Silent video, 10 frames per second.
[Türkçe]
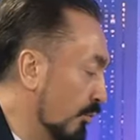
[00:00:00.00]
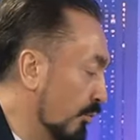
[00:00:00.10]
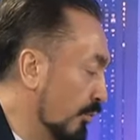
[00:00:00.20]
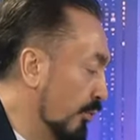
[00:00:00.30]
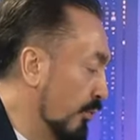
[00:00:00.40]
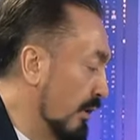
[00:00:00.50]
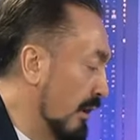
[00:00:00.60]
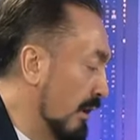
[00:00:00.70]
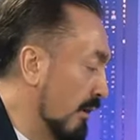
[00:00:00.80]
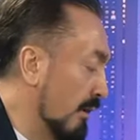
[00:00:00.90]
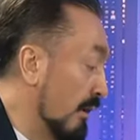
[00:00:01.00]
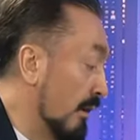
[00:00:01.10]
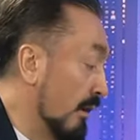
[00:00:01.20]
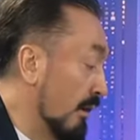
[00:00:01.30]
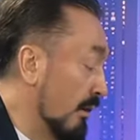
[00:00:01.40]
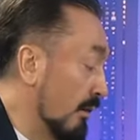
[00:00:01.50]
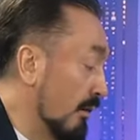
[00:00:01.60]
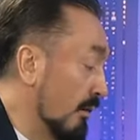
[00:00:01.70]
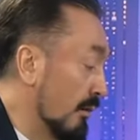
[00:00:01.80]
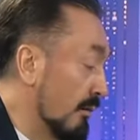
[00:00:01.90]
Püye.
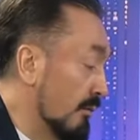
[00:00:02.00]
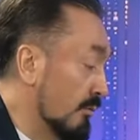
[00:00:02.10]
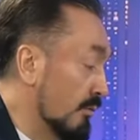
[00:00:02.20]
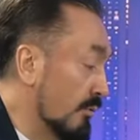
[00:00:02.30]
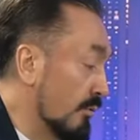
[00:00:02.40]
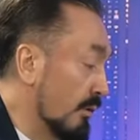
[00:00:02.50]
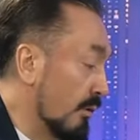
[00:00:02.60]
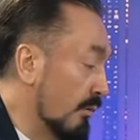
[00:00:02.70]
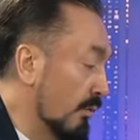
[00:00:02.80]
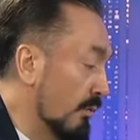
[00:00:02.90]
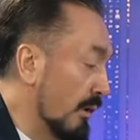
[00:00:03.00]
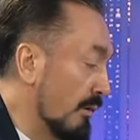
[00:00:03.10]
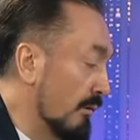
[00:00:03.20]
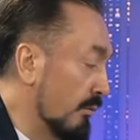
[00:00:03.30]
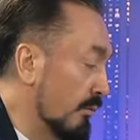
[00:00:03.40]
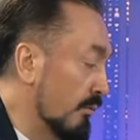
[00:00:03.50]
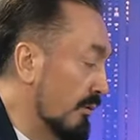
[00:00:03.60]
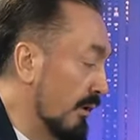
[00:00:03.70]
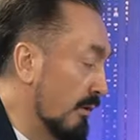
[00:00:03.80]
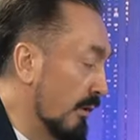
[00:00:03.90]
Çocukları öldüren,
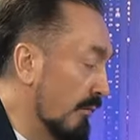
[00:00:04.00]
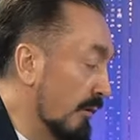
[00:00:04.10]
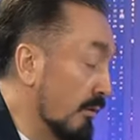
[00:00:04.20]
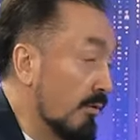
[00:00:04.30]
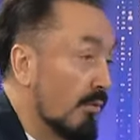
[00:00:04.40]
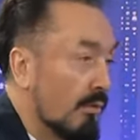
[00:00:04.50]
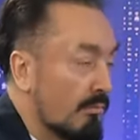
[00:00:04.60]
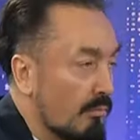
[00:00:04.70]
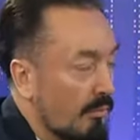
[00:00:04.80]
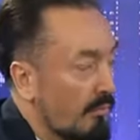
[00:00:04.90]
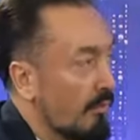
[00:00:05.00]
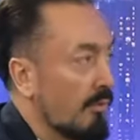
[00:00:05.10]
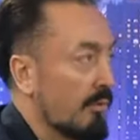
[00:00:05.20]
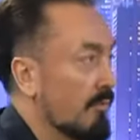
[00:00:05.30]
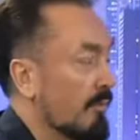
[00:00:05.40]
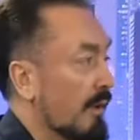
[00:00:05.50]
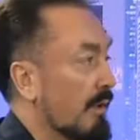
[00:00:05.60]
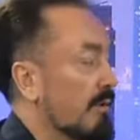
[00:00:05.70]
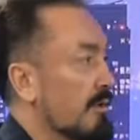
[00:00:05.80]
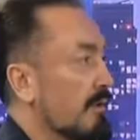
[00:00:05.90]
ülkeleri mahveden. Olur mu? Yani
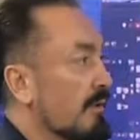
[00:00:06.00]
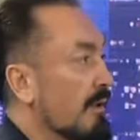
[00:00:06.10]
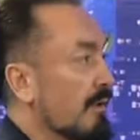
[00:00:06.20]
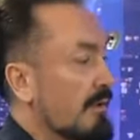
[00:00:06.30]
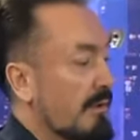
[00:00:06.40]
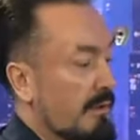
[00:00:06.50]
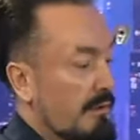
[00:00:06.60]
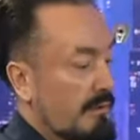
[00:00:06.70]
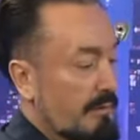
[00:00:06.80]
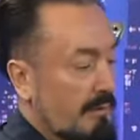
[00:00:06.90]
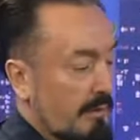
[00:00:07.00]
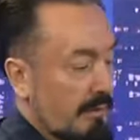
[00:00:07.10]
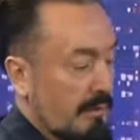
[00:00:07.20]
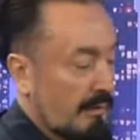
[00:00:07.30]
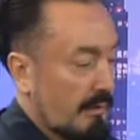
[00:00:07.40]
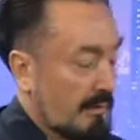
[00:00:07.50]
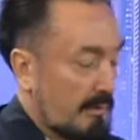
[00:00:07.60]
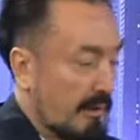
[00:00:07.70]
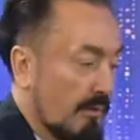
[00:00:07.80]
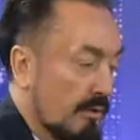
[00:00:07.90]
şiddetle
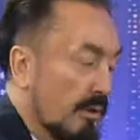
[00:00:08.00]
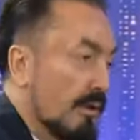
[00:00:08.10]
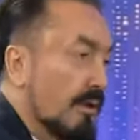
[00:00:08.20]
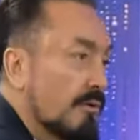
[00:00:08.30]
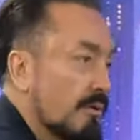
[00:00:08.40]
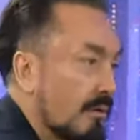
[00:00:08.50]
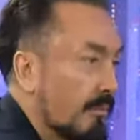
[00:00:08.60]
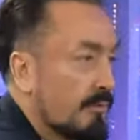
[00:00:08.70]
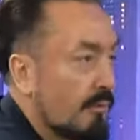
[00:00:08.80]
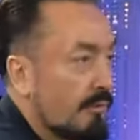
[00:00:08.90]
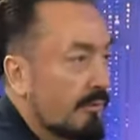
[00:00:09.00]
savaşa karşıdır masonluk.